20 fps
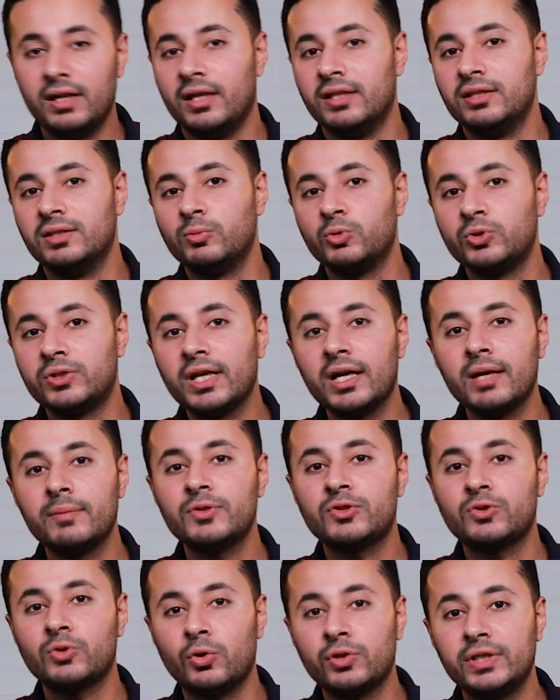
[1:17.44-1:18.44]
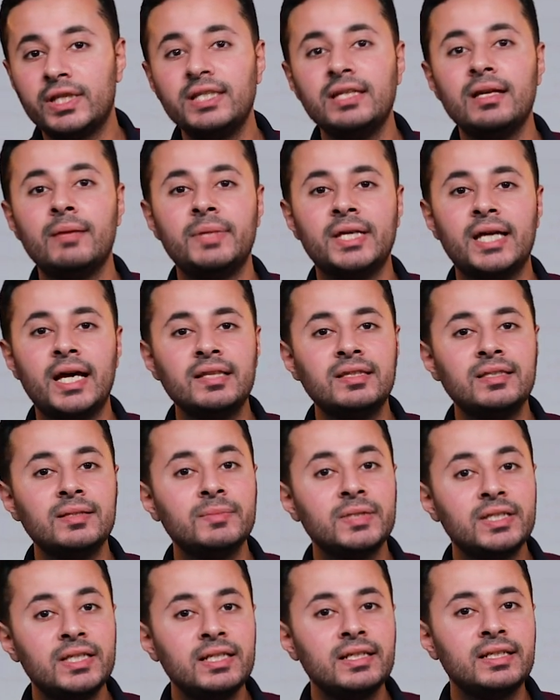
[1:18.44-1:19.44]
لان منتخب السعوديه
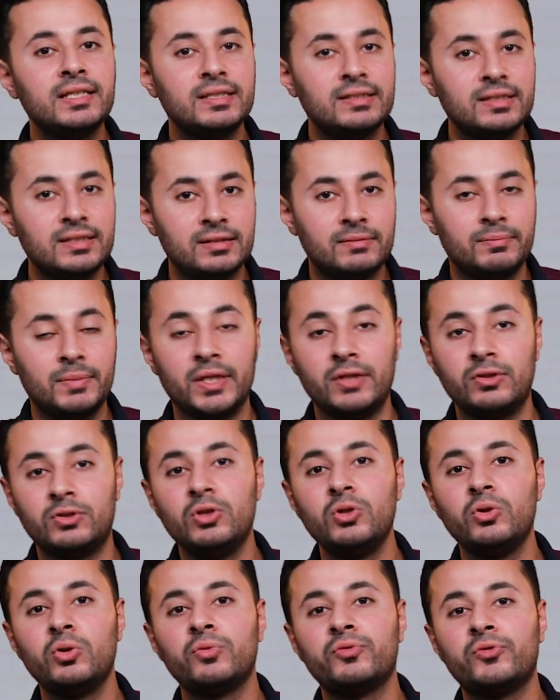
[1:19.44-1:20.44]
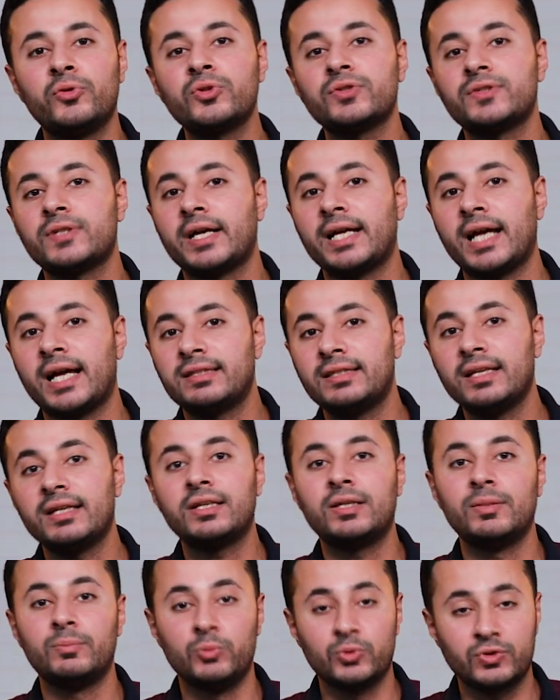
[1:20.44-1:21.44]
بيقدم جيل جديد بيديله الفرصه
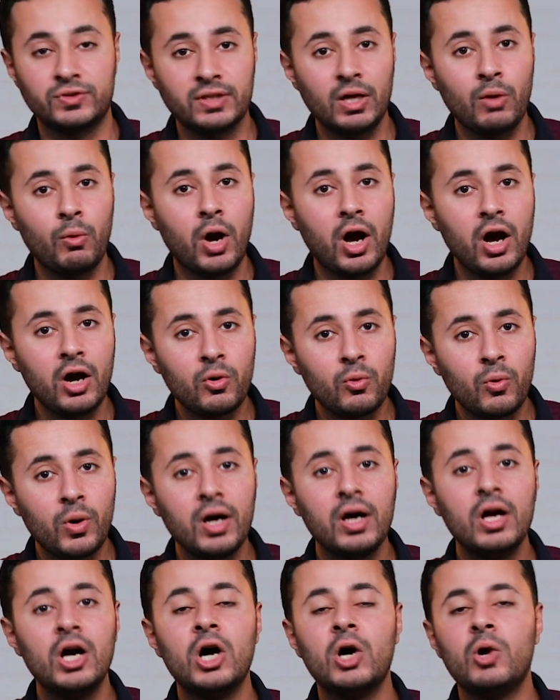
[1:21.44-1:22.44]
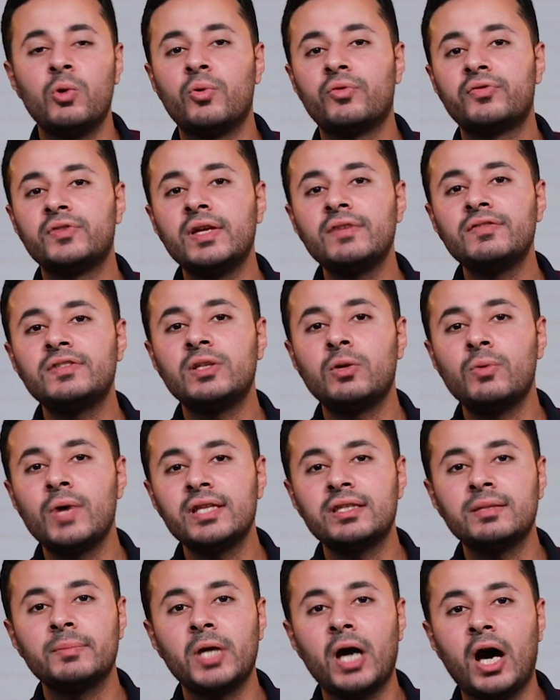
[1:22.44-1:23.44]
يحتك بمستوى اقوى وفي نفس
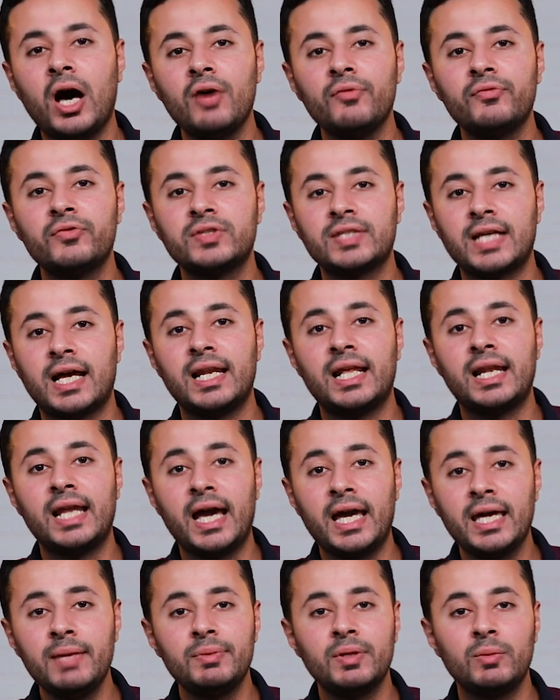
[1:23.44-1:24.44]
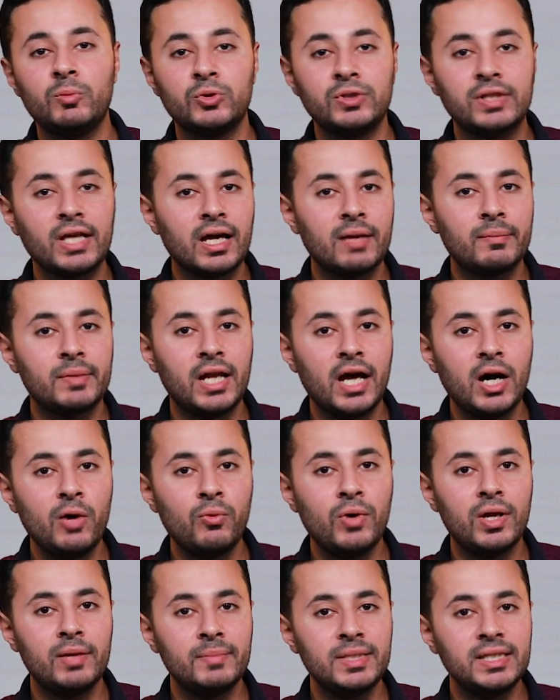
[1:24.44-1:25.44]
الوقت بيحافظ على لاعبي المنتخب
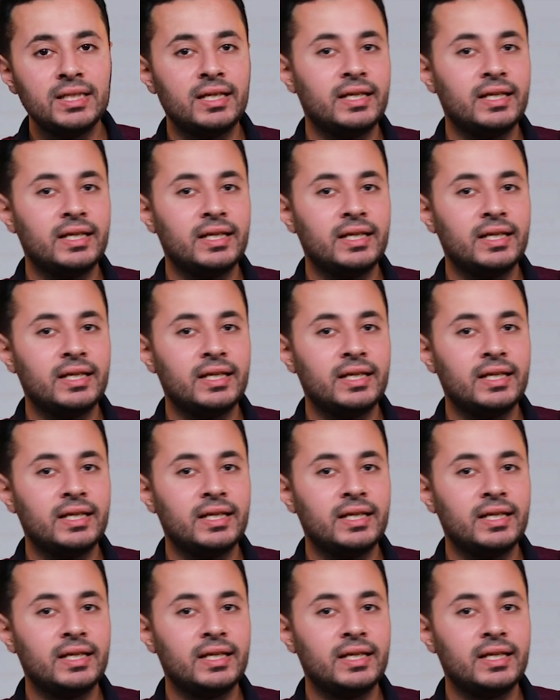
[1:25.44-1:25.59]
الاول من